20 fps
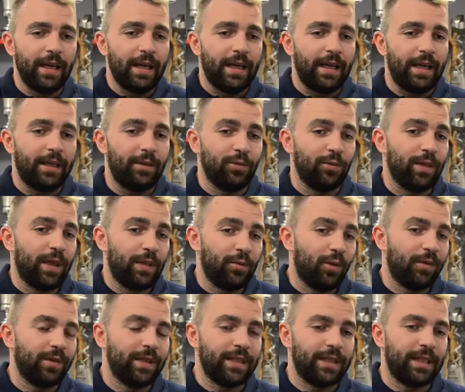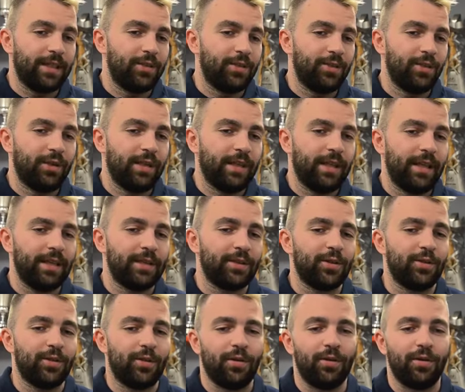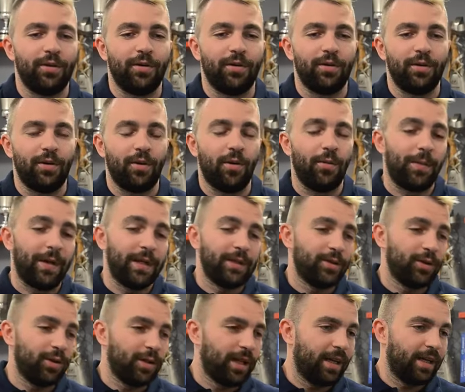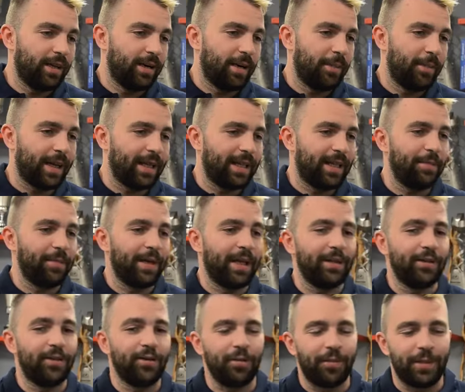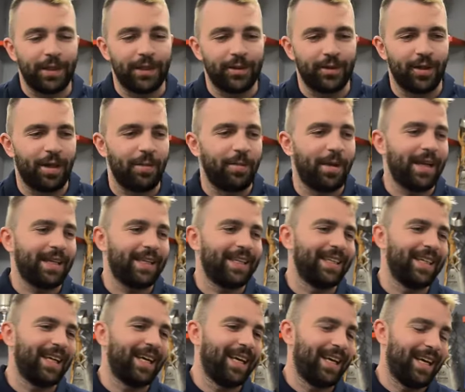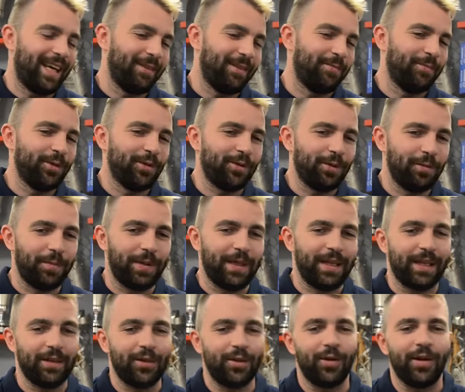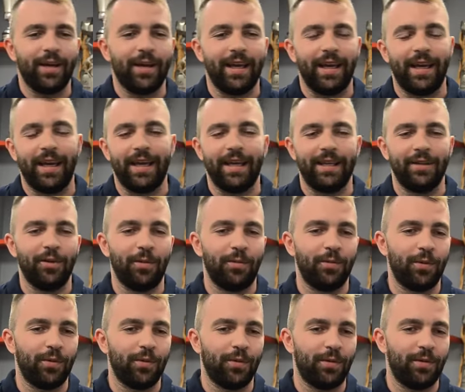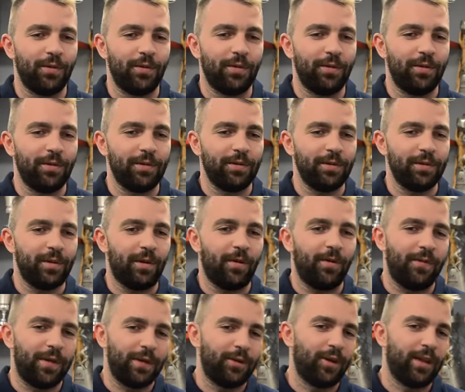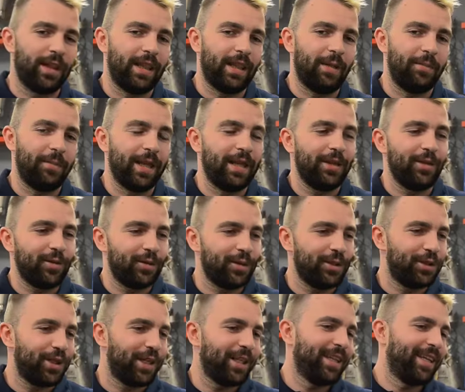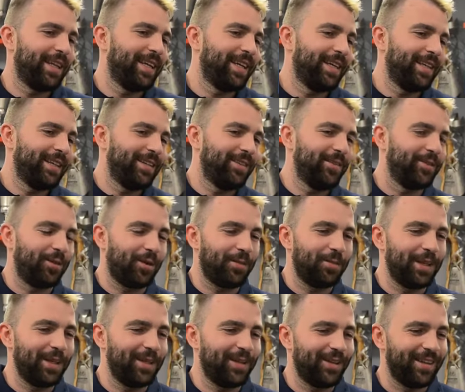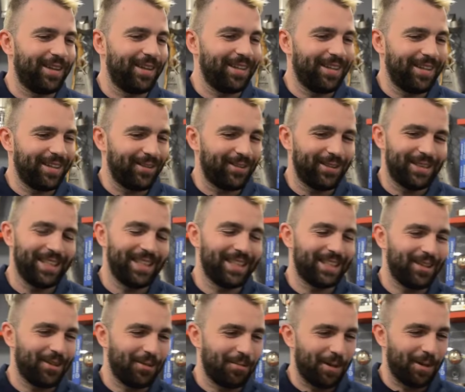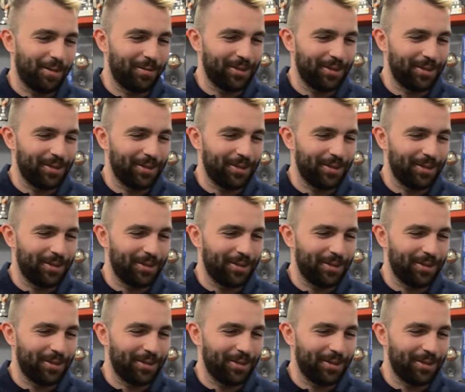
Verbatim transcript: in una nuova stagione sono, ho preso l'appartamento, ho preso la macchina, era molto impegnato e dopo ho fatto allenamento, cena, dormito, eh. così è stato il primo